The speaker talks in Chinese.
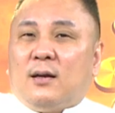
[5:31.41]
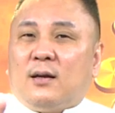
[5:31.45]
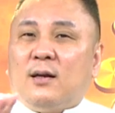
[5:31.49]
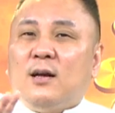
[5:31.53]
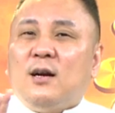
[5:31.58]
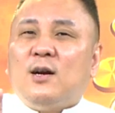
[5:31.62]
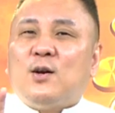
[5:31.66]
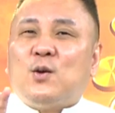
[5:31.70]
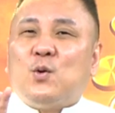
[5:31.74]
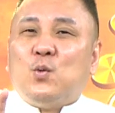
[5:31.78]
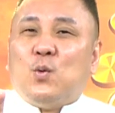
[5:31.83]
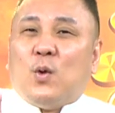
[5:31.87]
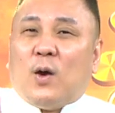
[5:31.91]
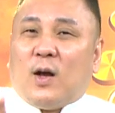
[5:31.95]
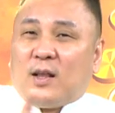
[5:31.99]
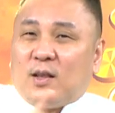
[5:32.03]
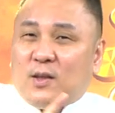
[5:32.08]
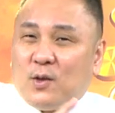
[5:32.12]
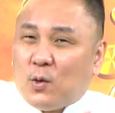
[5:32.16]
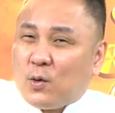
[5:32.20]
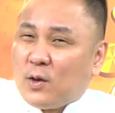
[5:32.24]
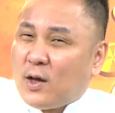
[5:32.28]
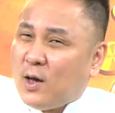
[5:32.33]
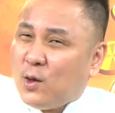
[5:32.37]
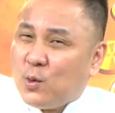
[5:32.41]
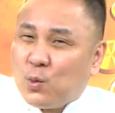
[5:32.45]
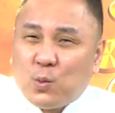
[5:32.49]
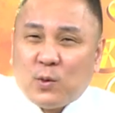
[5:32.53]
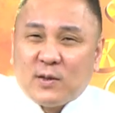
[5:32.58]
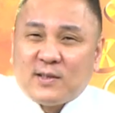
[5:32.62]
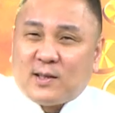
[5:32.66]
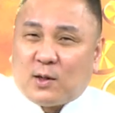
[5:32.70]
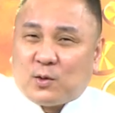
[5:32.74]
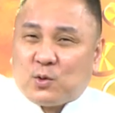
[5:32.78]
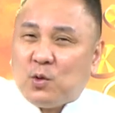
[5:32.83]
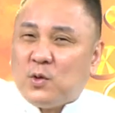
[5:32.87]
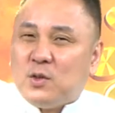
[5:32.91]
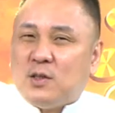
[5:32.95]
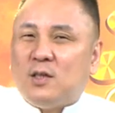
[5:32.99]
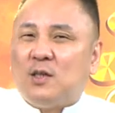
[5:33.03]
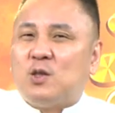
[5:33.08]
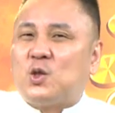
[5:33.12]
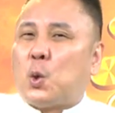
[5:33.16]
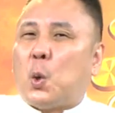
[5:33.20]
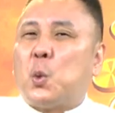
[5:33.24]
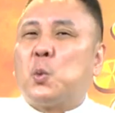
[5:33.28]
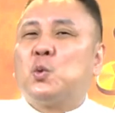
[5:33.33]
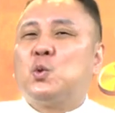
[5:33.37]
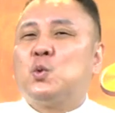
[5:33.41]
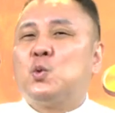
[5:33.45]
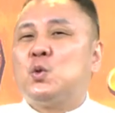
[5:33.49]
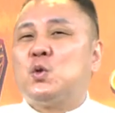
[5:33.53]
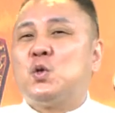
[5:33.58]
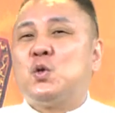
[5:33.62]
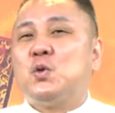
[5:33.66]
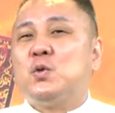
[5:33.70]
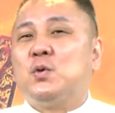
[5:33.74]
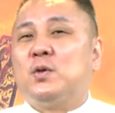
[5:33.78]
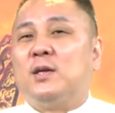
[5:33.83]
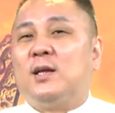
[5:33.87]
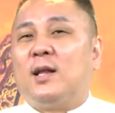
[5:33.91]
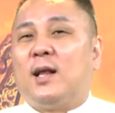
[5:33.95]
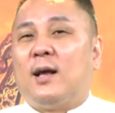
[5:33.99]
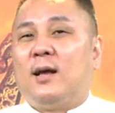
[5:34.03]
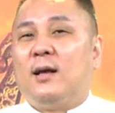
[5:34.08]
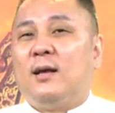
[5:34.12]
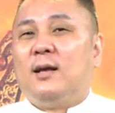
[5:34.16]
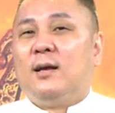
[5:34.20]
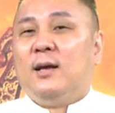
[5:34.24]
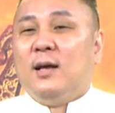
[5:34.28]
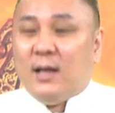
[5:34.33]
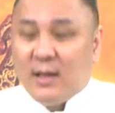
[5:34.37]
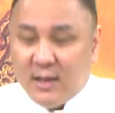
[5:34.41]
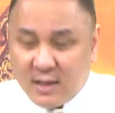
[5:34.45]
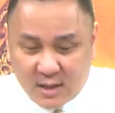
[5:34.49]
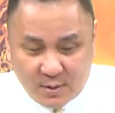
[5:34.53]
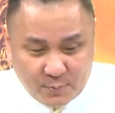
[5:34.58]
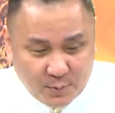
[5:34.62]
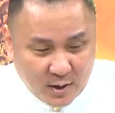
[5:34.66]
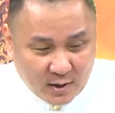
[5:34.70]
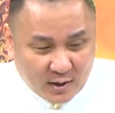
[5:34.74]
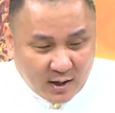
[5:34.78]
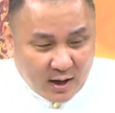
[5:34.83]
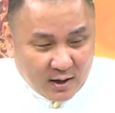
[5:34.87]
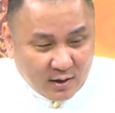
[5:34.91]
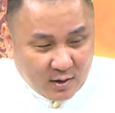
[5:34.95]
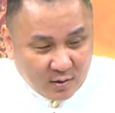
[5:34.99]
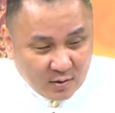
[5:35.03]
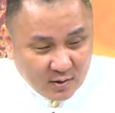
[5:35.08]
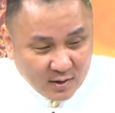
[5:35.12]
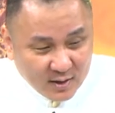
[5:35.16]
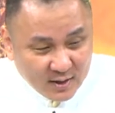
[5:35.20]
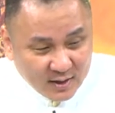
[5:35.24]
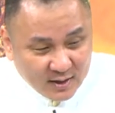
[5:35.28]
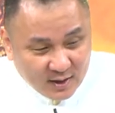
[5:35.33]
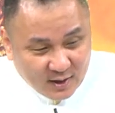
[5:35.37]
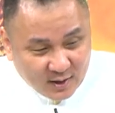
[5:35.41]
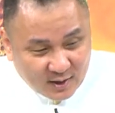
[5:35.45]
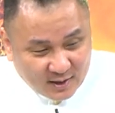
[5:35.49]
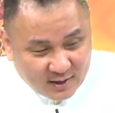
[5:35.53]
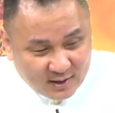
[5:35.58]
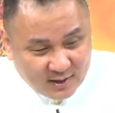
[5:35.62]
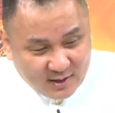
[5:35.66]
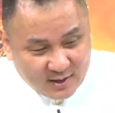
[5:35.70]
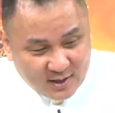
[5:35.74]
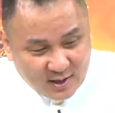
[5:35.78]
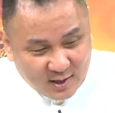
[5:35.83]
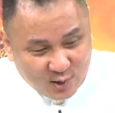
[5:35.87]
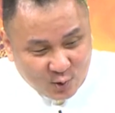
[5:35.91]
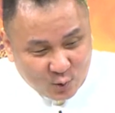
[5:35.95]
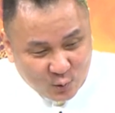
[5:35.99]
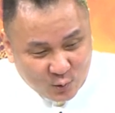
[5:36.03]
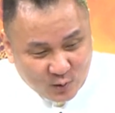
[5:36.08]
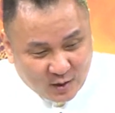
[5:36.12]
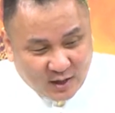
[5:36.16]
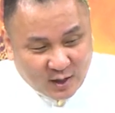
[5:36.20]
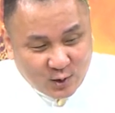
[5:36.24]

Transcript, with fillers: 个股啊，有很多早就已经冲出去了，你不要看哦，个股